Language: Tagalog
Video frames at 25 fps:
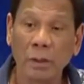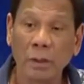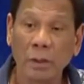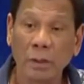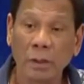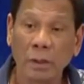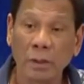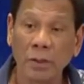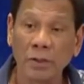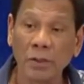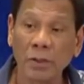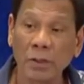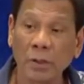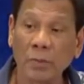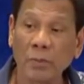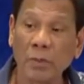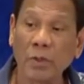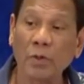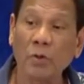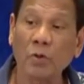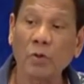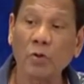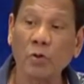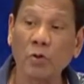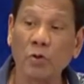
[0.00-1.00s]
Kasi sabi
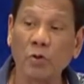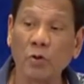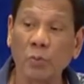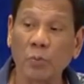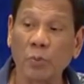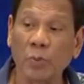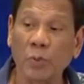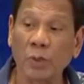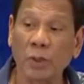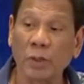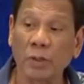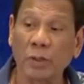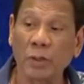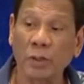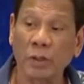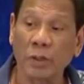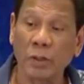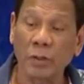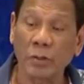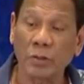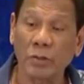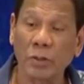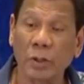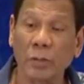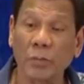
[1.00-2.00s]
ko, cooperate.
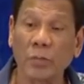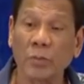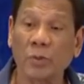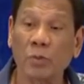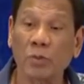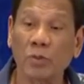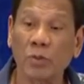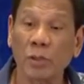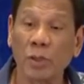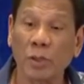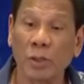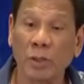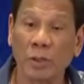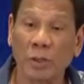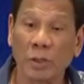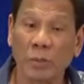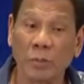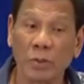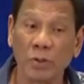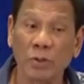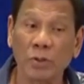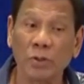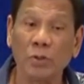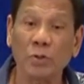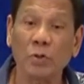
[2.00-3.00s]
Sabi ko sa lahat ng
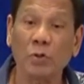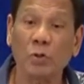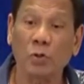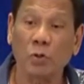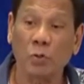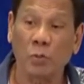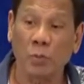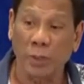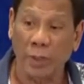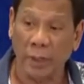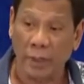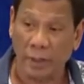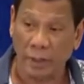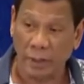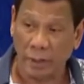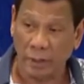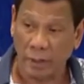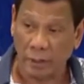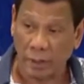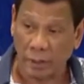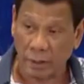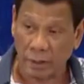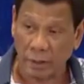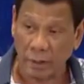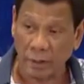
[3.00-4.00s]
police, you obey
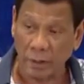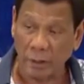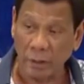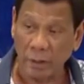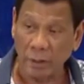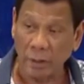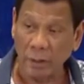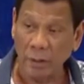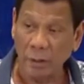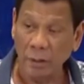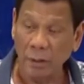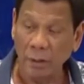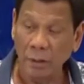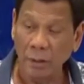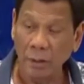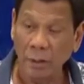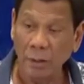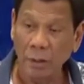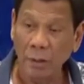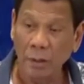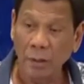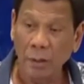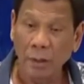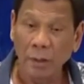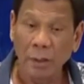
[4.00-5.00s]
her.
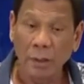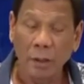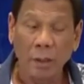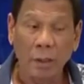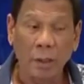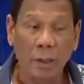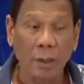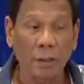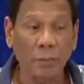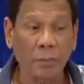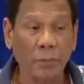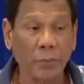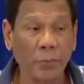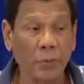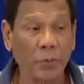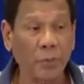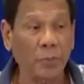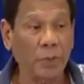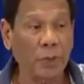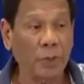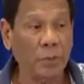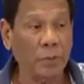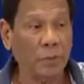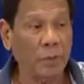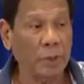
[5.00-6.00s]
Ang
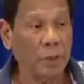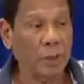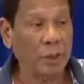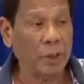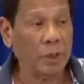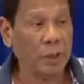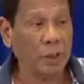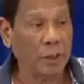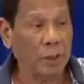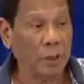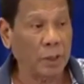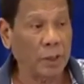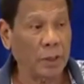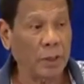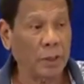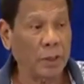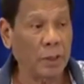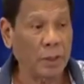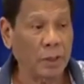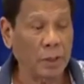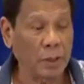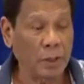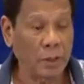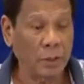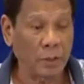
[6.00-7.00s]
problema
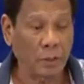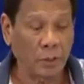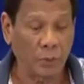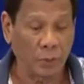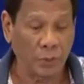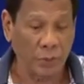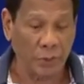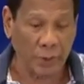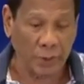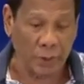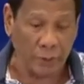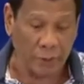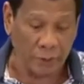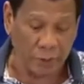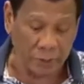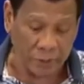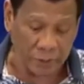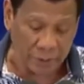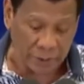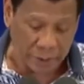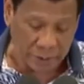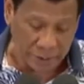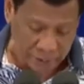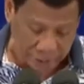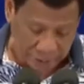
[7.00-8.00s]
kay Robredo is
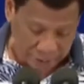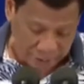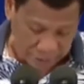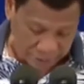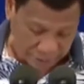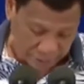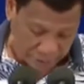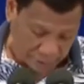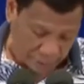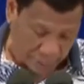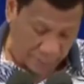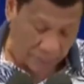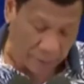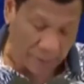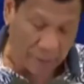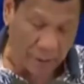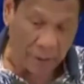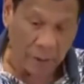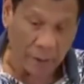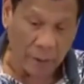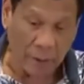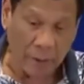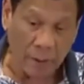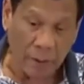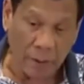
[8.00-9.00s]
this.
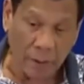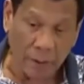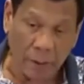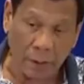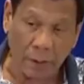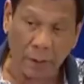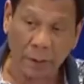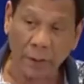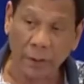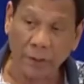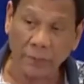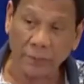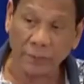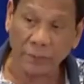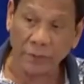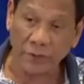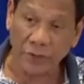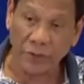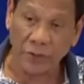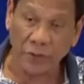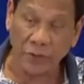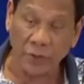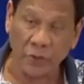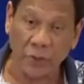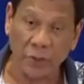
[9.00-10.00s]
Right after
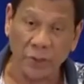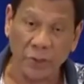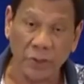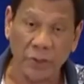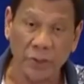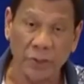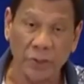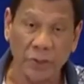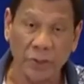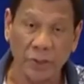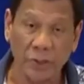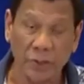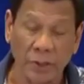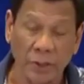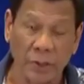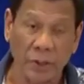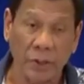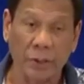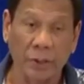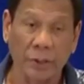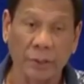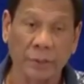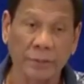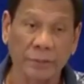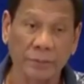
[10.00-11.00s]
she was
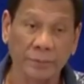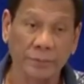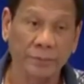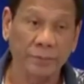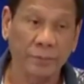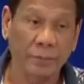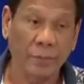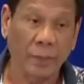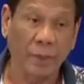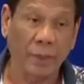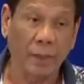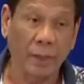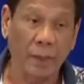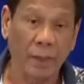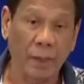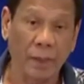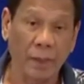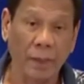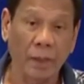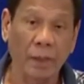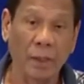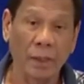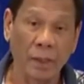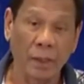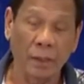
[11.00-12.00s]
uh,
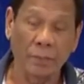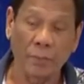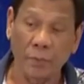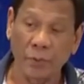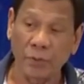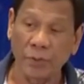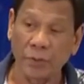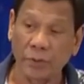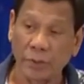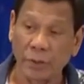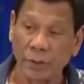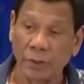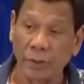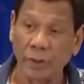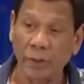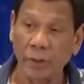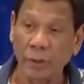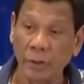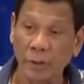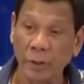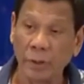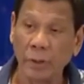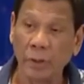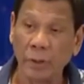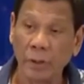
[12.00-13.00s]
appointed,
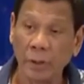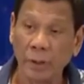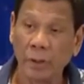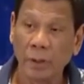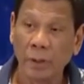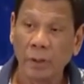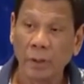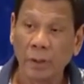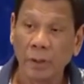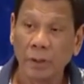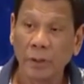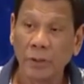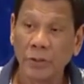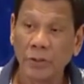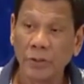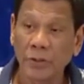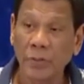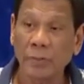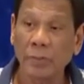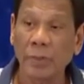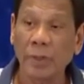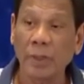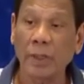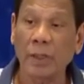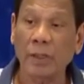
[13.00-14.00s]
she
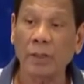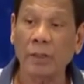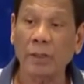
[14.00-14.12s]
began